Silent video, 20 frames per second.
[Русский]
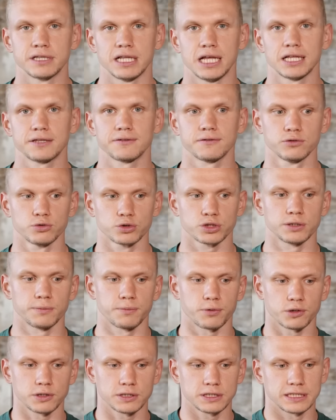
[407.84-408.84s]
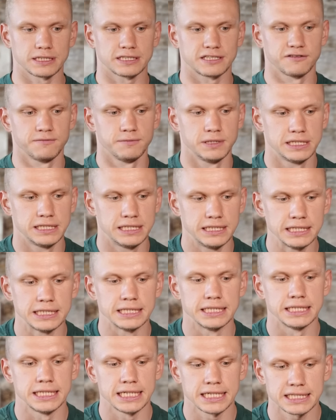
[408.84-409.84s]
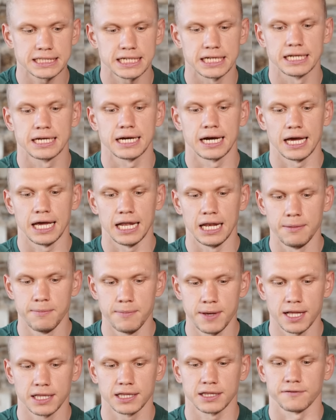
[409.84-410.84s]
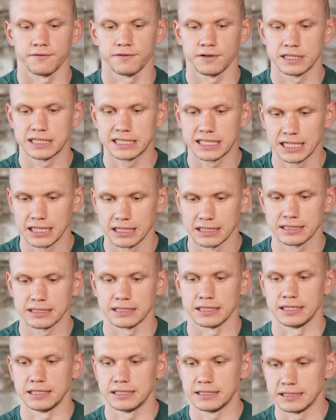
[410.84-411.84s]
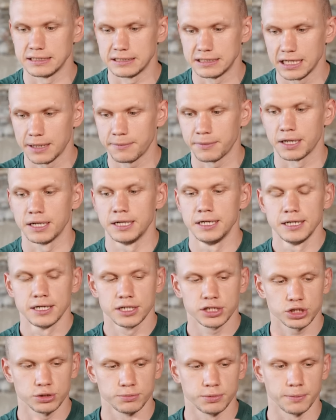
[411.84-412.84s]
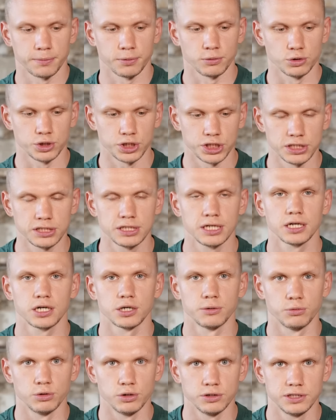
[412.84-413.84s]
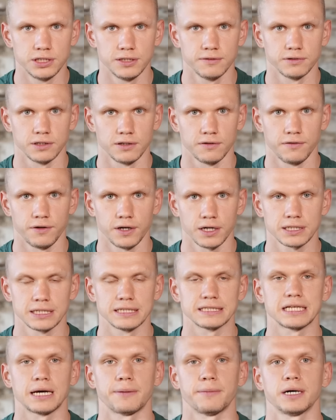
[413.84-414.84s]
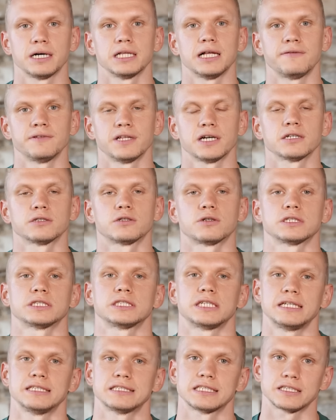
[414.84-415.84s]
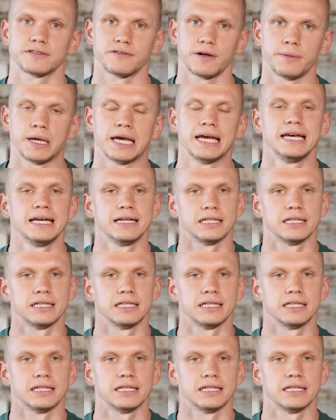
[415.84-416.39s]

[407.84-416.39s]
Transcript: Для этого нужно просто совместить несколько элементов целостной системы, чтобы получить кумулятивный эффект и самое главное, который останется с вами